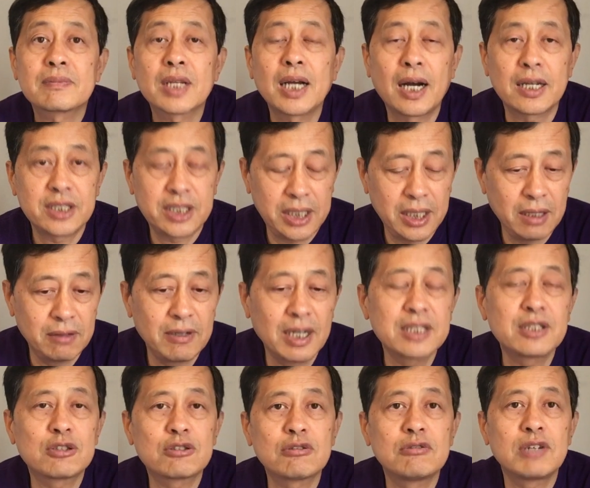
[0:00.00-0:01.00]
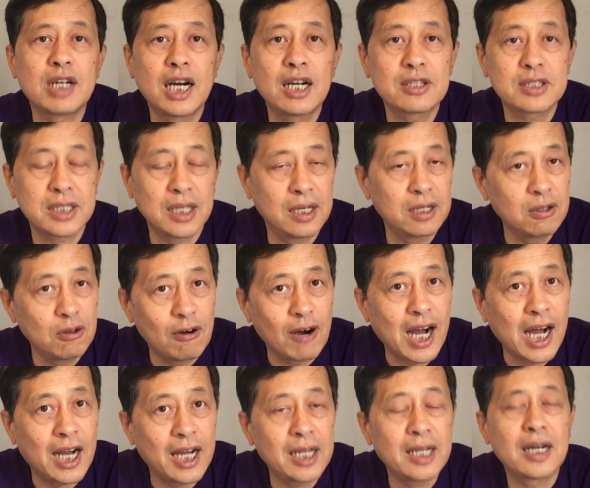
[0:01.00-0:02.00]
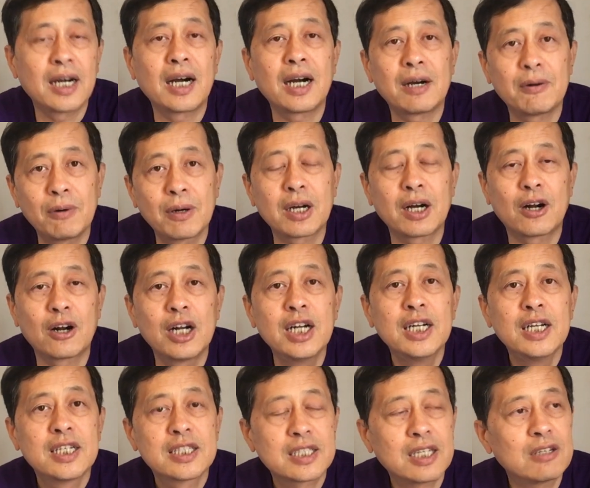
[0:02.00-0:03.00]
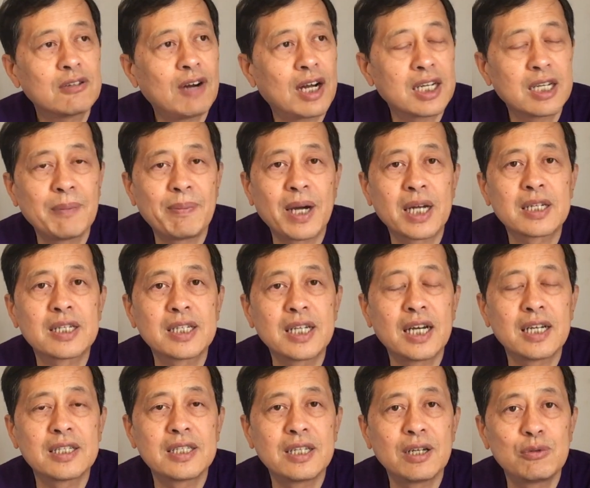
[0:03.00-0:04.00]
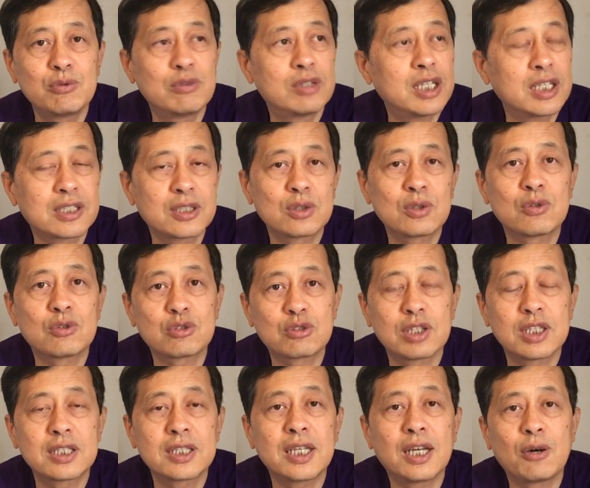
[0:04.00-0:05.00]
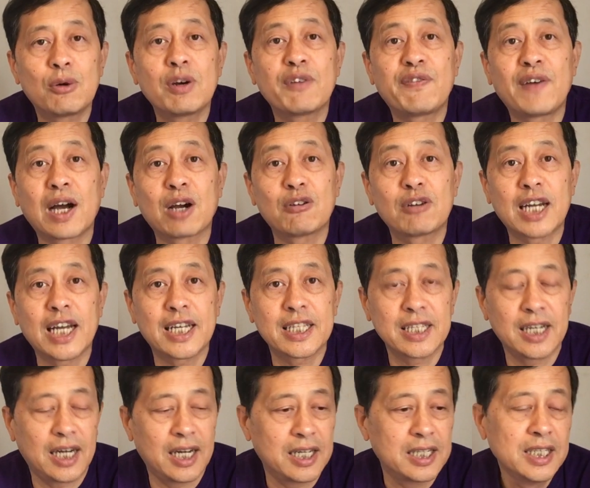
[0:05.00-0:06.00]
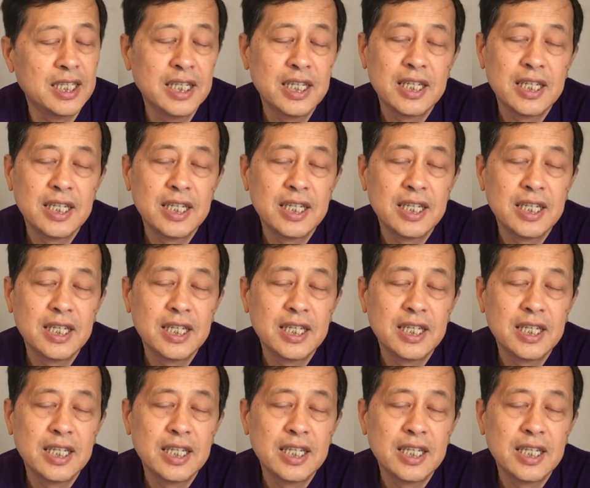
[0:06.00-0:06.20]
啊，千万记住，还有城管啊！我告诉城管那帮人呢，也乌合之众，随时也会反过来的啊！